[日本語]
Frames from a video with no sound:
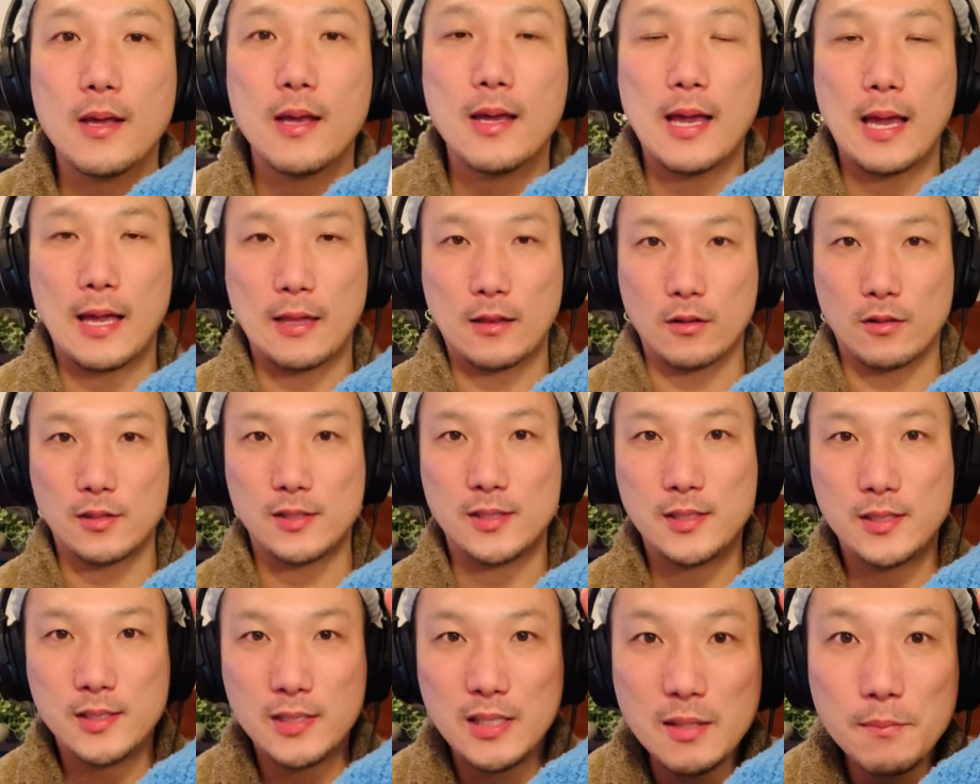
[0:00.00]
えー、と
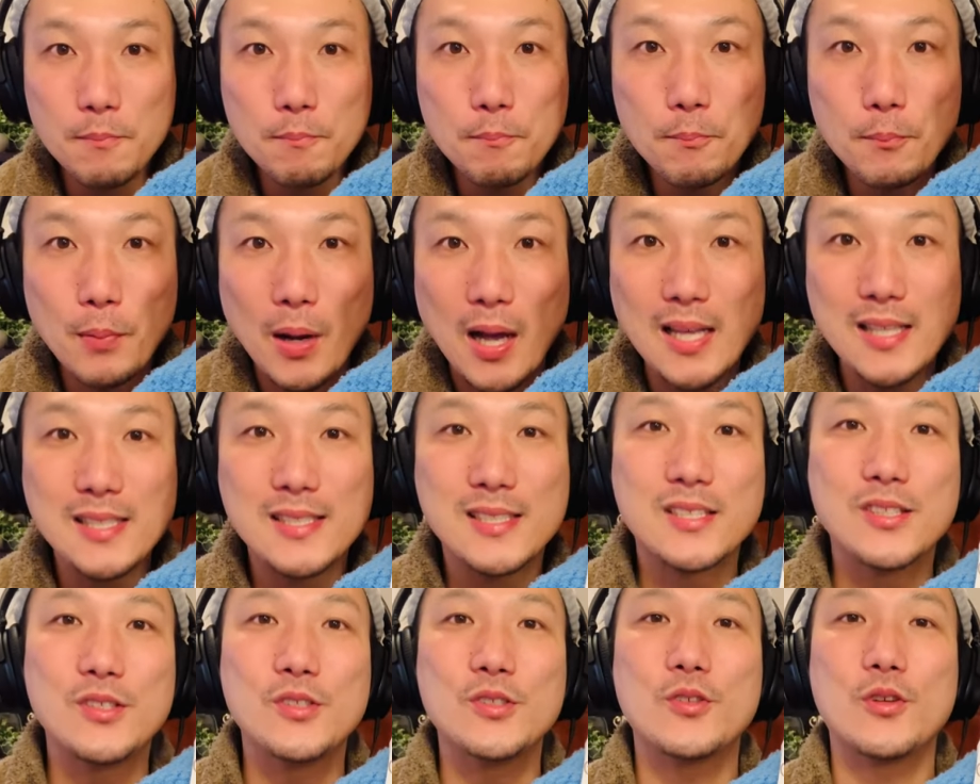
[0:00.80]
心配
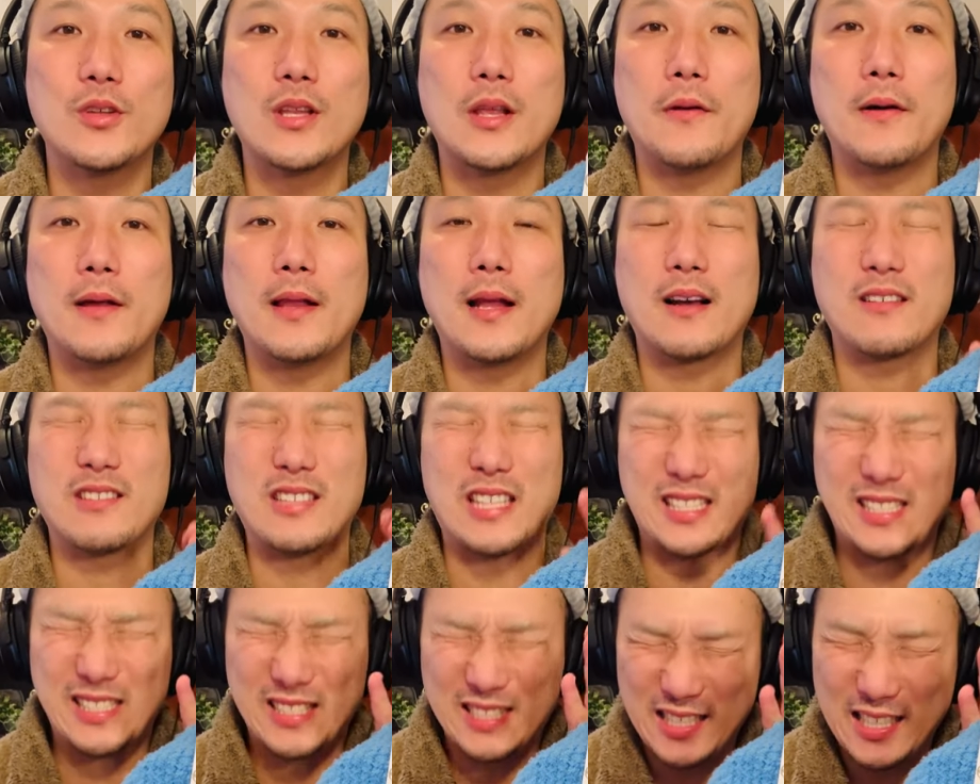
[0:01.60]
するのではなくて
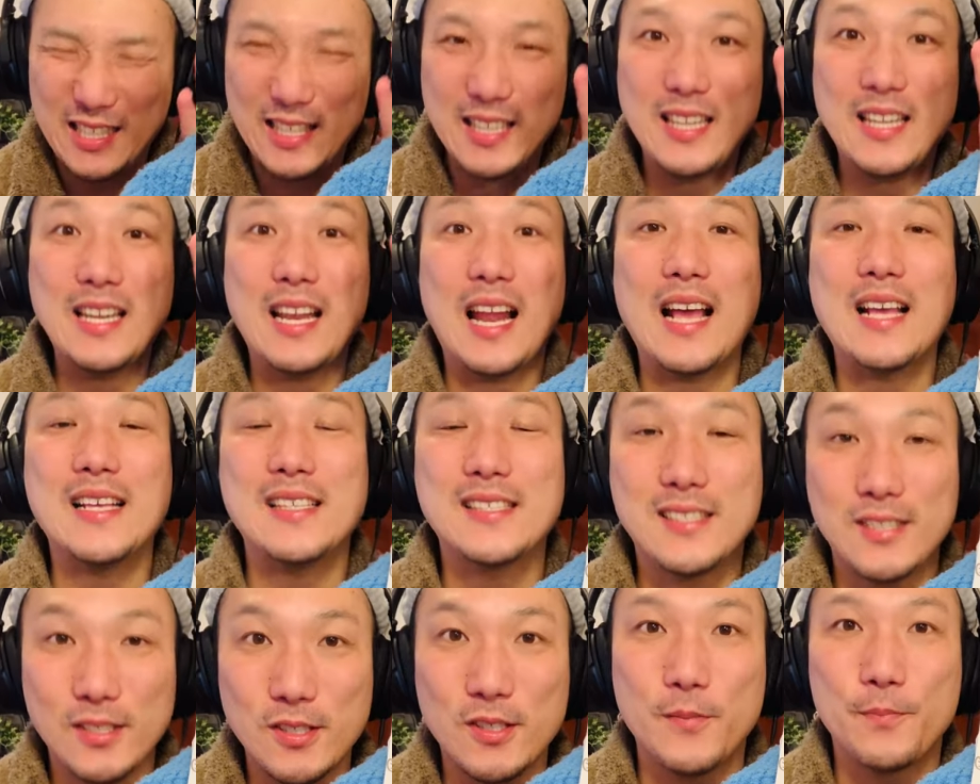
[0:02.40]
信頼
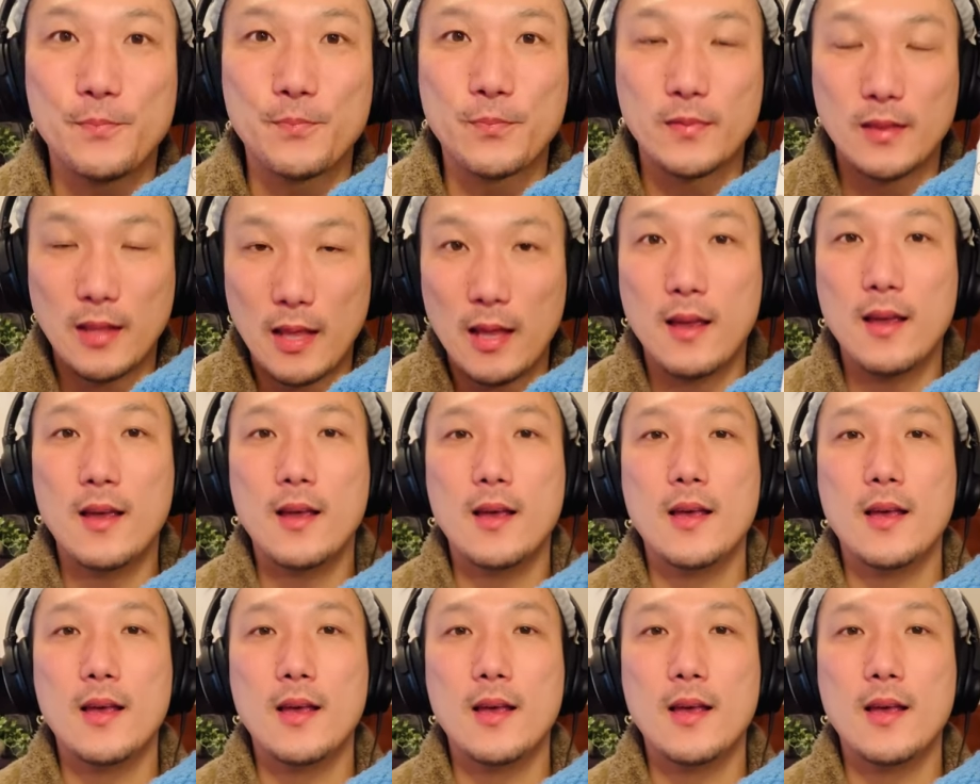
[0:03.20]
するね、